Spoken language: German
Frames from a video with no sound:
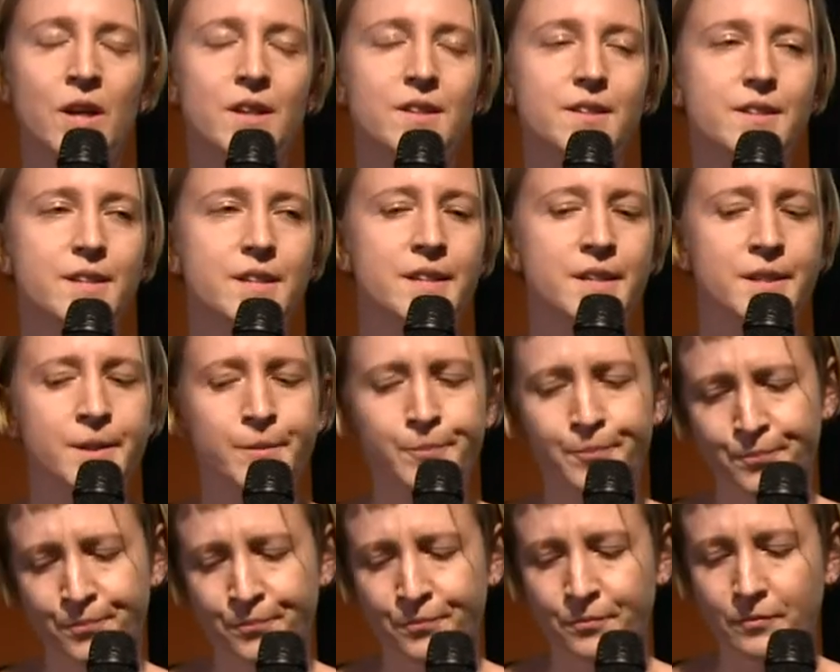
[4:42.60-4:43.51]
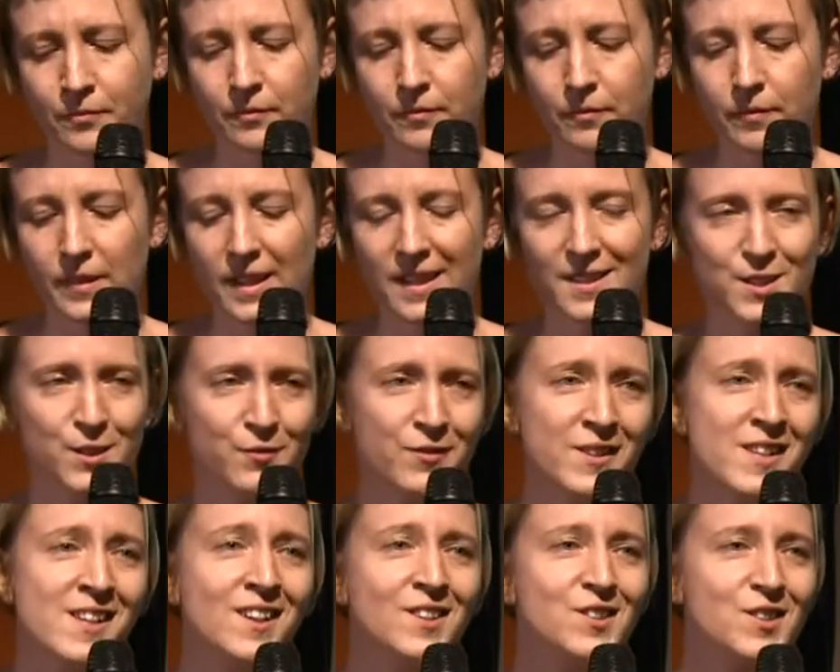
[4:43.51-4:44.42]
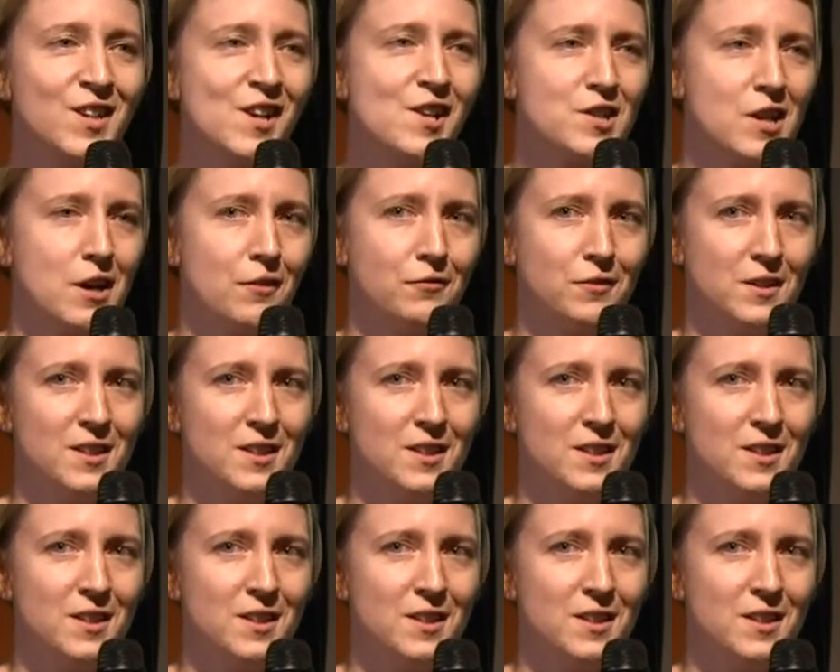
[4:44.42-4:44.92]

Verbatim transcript: die Zivilgesellschaft